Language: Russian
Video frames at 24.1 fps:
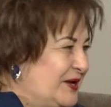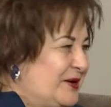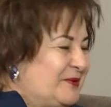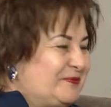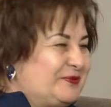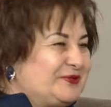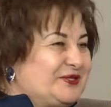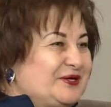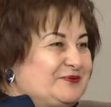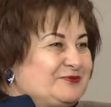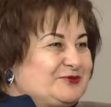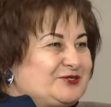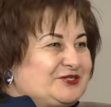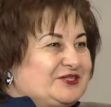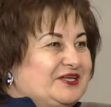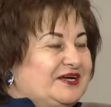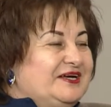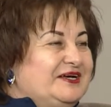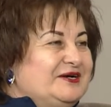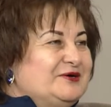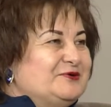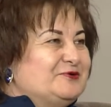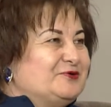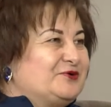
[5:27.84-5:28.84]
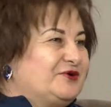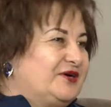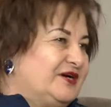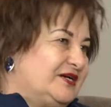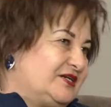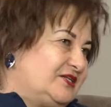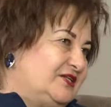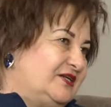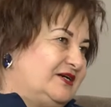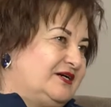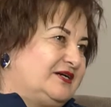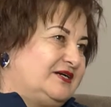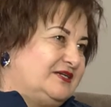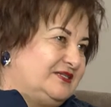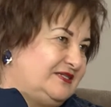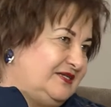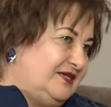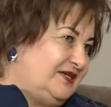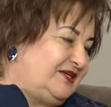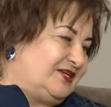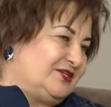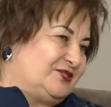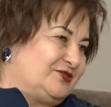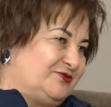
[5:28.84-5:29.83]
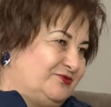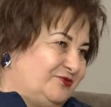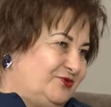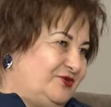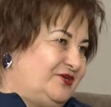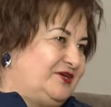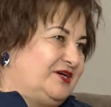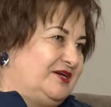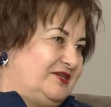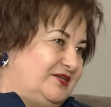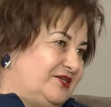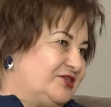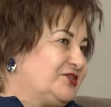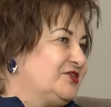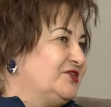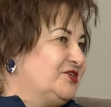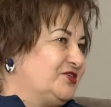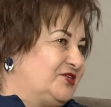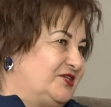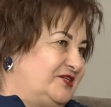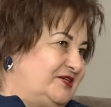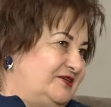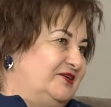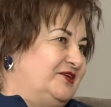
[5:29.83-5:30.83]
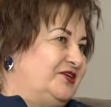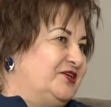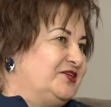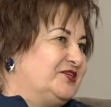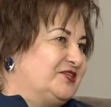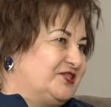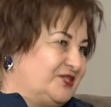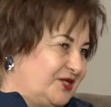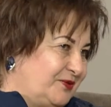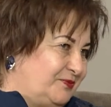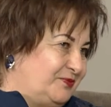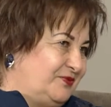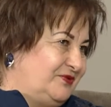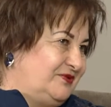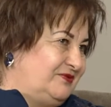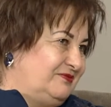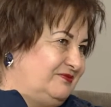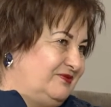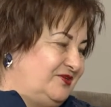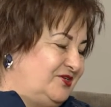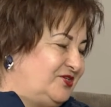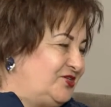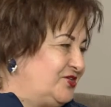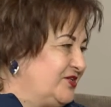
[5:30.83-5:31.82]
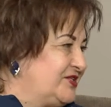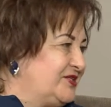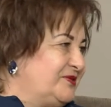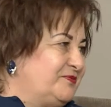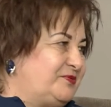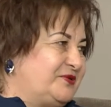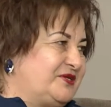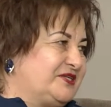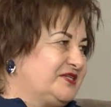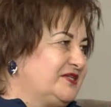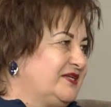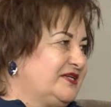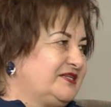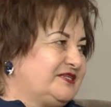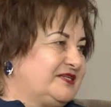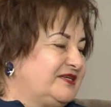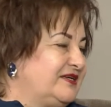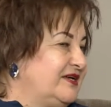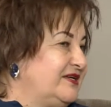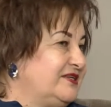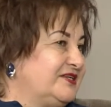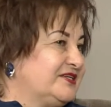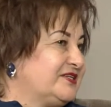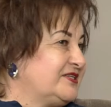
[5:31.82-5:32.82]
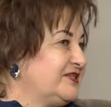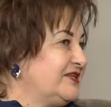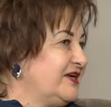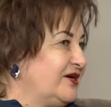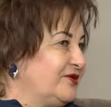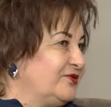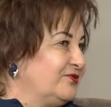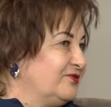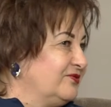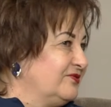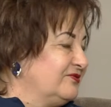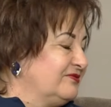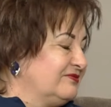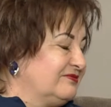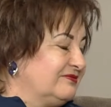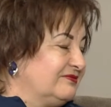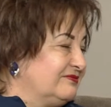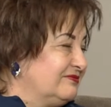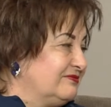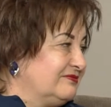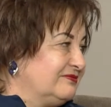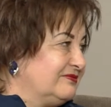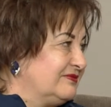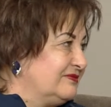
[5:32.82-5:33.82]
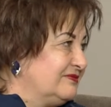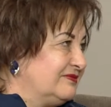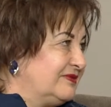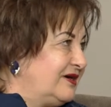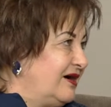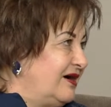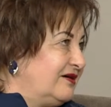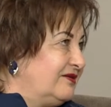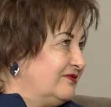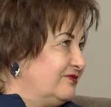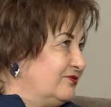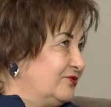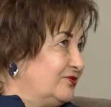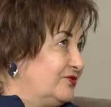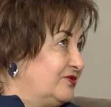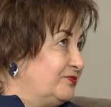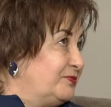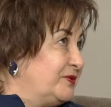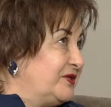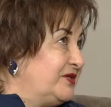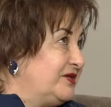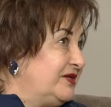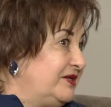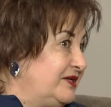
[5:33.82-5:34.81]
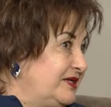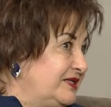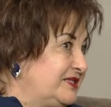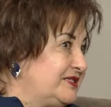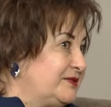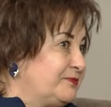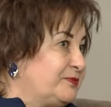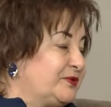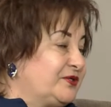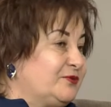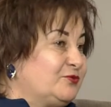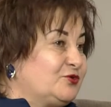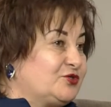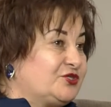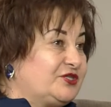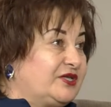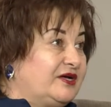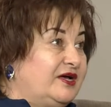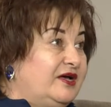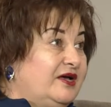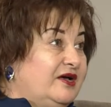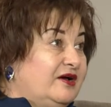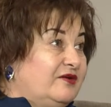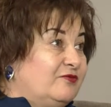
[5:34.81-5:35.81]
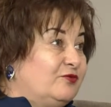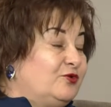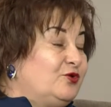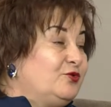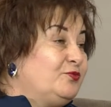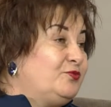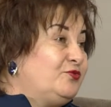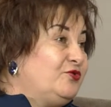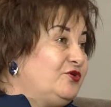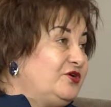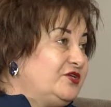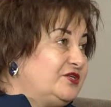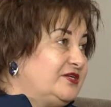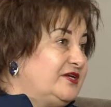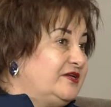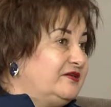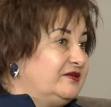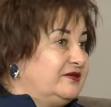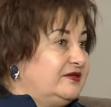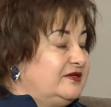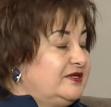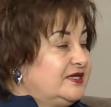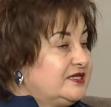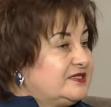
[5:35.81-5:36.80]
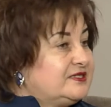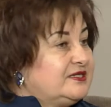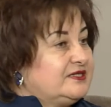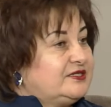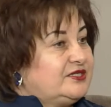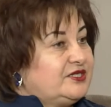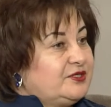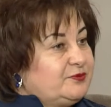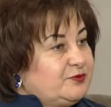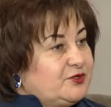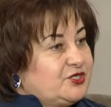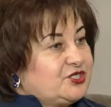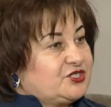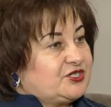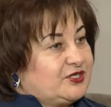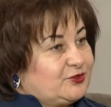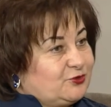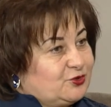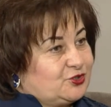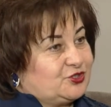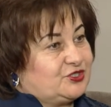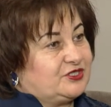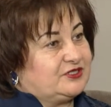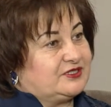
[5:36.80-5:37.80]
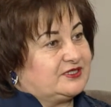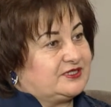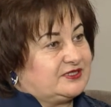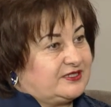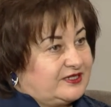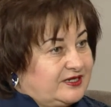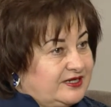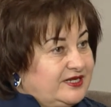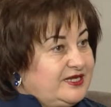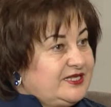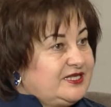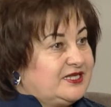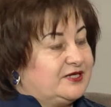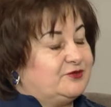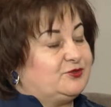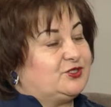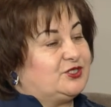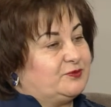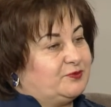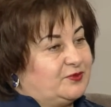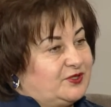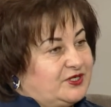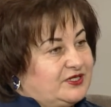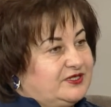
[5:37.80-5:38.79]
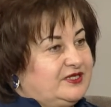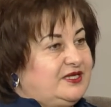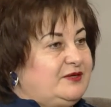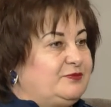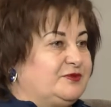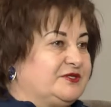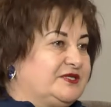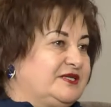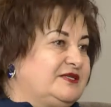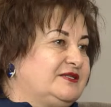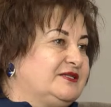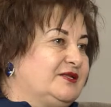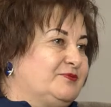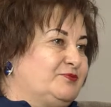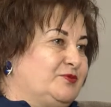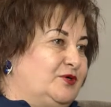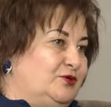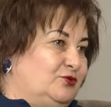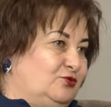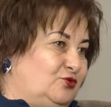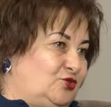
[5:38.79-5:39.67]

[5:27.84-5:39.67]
потому что у каждой хозяйки свой, конечно же, рецепт. И, честно признаться, я не знаю, как вот поделиться, потому что в любой день, если ты имеешь хорошее настроение, у тебя блины обязательно получатся.